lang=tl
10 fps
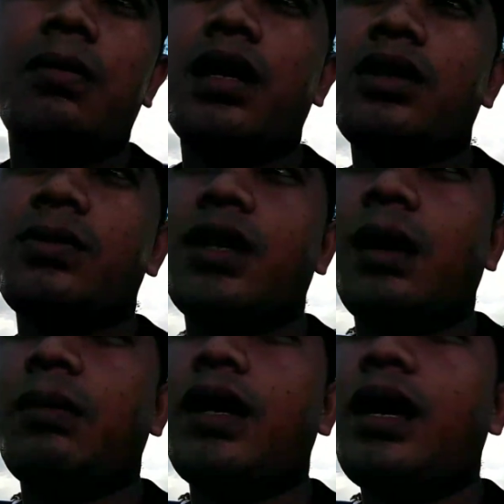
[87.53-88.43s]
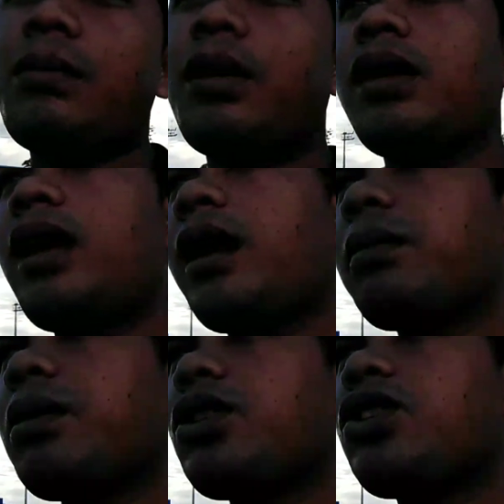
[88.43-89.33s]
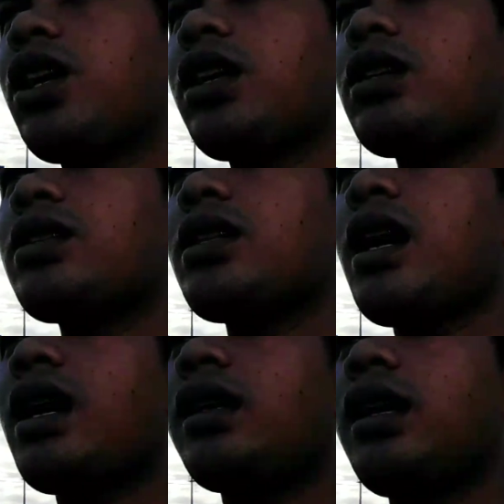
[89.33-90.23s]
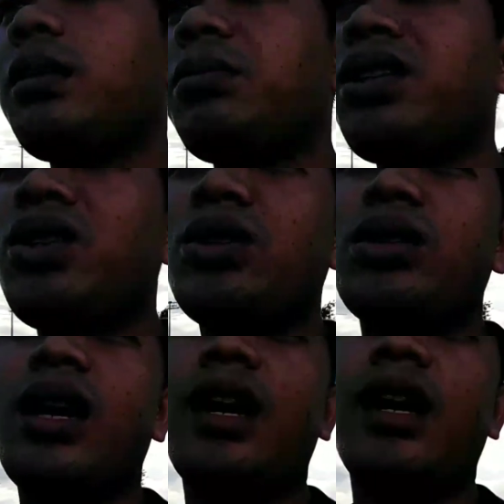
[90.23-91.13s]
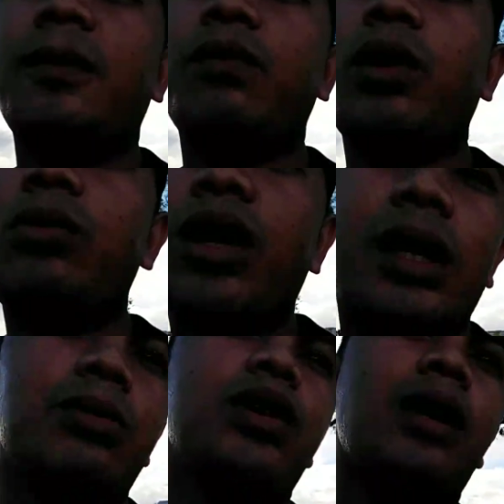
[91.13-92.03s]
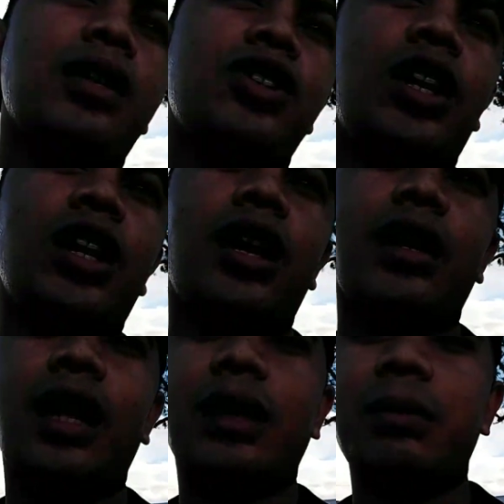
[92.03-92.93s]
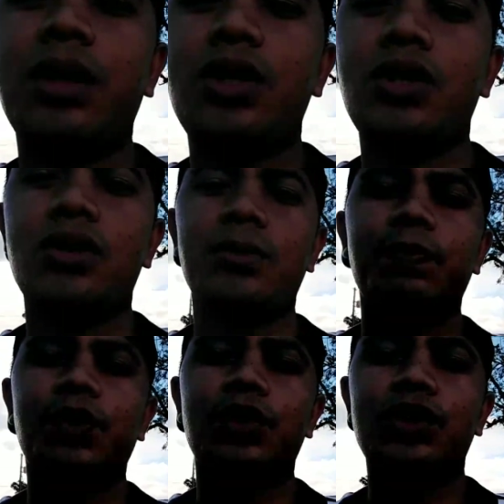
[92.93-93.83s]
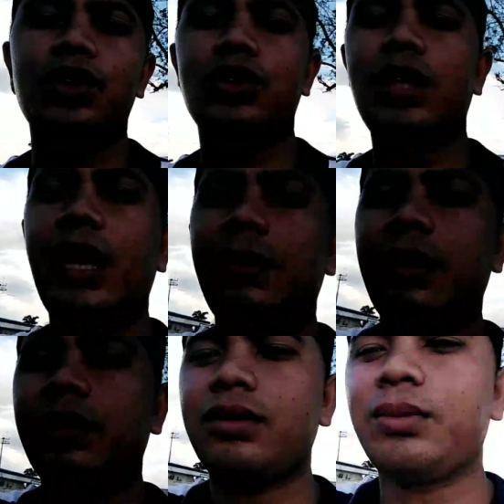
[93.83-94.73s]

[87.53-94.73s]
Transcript: mag-subscribe ka na, mag-like, mag-share sa ating video at huwag mong kalimutang i-share ang ating video no, so salamat